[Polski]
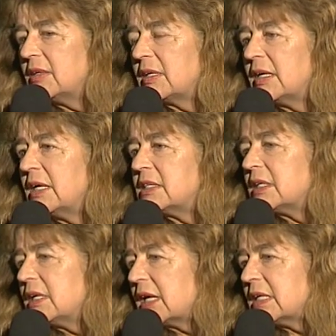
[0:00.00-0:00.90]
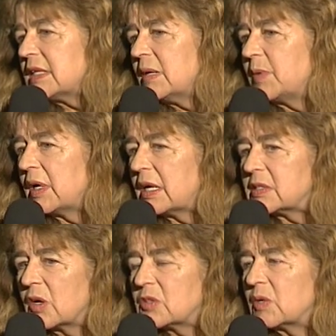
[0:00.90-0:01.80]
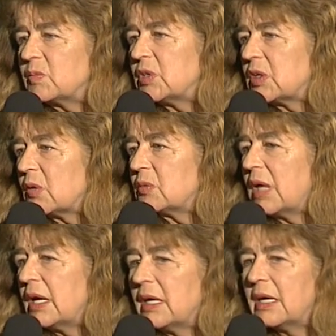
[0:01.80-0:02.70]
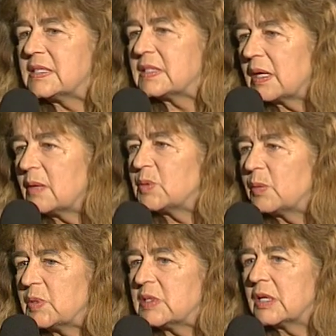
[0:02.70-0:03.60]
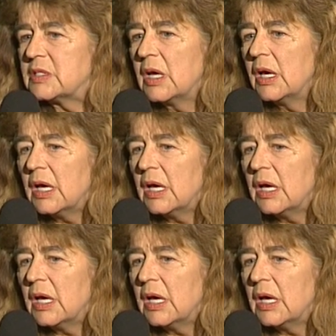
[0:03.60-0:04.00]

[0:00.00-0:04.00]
tyle, że raz lepiej, raz gorzej mi się to udaje, ale staram się pisać